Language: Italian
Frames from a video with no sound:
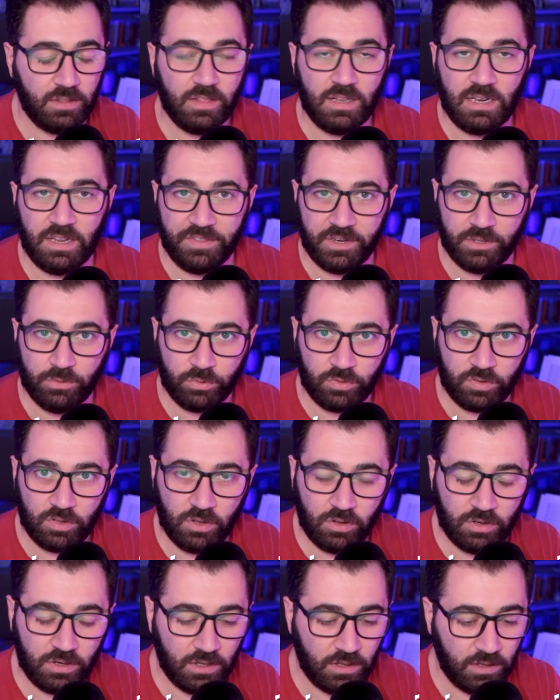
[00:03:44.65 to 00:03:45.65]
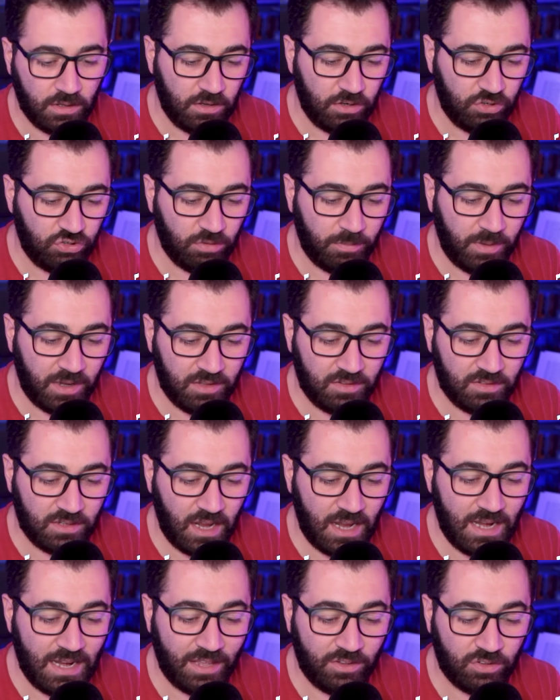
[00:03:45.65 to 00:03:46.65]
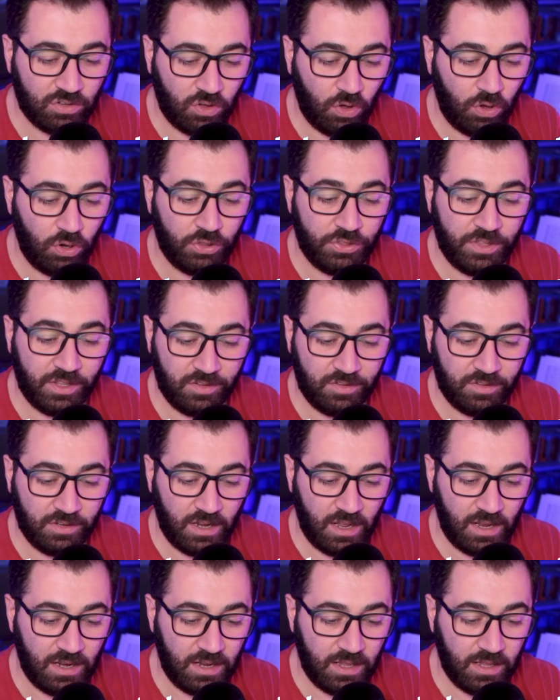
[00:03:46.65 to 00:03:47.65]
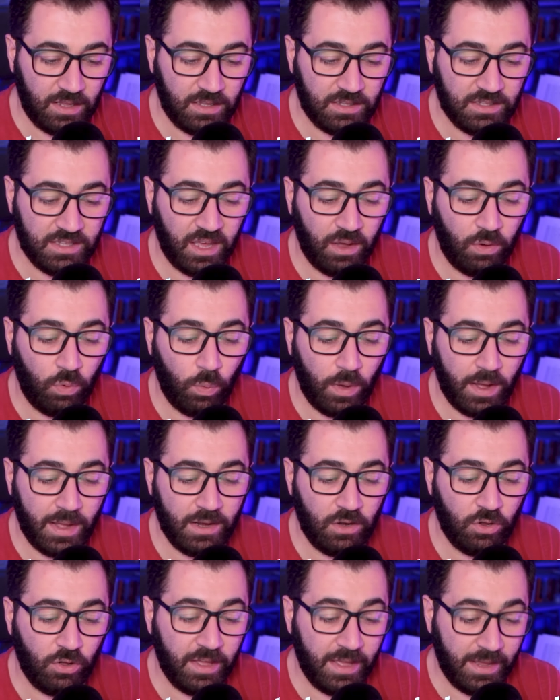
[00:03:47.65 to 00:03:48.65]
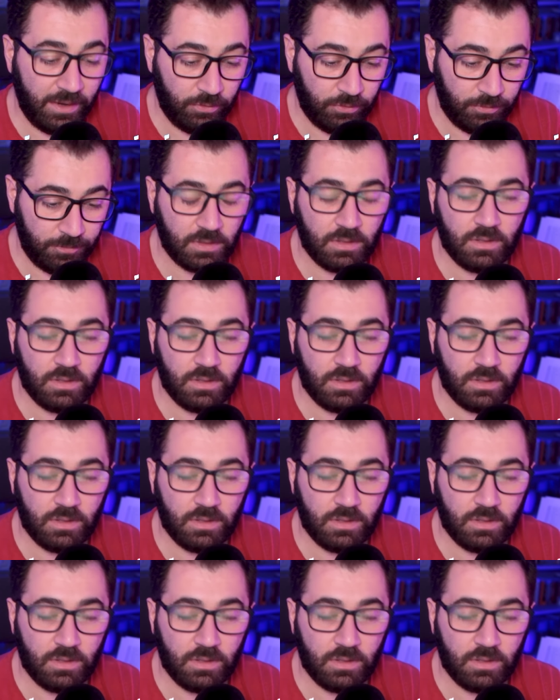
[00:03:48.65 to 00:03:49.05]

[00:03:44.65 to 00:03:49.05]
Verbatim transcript: La traduzione, Shema Israel, ascolta Israele, Yehua Elohenu.